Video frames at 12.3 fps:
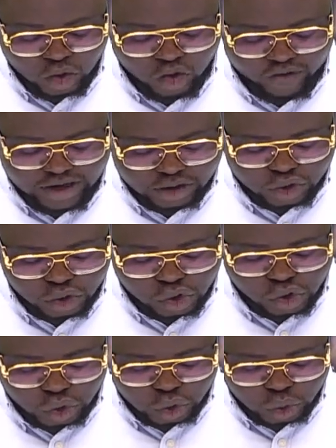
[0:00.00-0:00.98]
ouverture
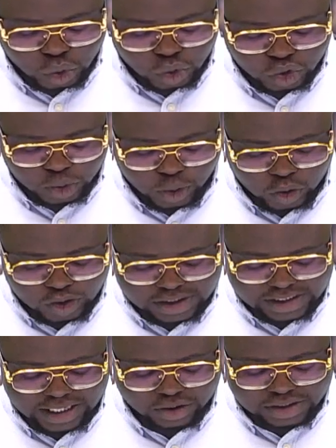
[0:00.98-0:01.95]
ce jour du
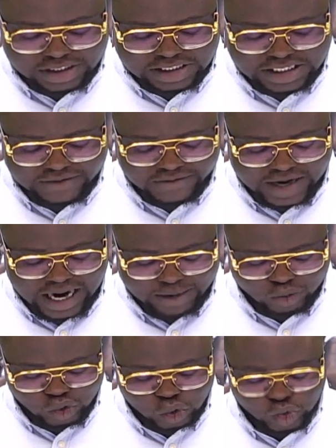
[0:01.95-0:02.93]
procès de Steve
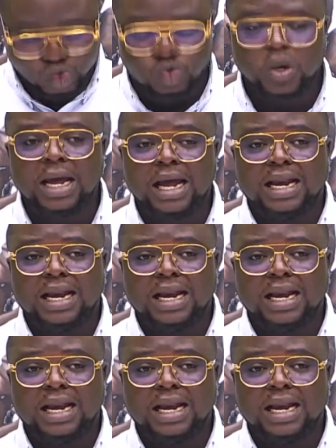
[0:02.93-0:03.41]
Amoussou,